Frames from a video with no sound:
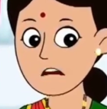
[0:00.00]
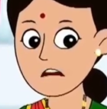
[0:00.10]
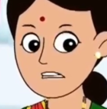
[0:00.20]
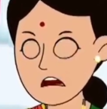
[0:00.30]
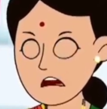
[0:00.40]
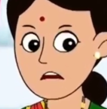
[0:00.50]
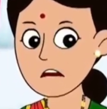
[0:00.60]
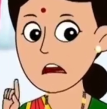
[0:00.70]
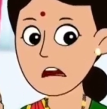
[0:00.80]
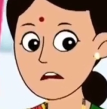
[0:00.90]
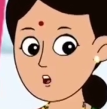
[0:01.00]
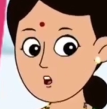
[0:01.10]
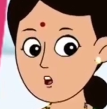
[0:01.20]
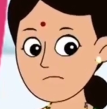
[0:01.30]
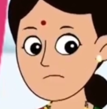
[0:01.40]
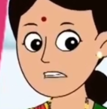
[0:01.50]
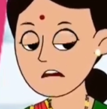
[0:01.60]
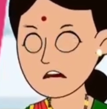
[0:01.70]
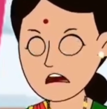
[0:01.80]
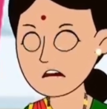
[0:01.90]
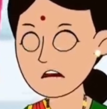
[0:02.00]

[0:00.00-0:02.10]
मेरी बात मान जाओ जिद मत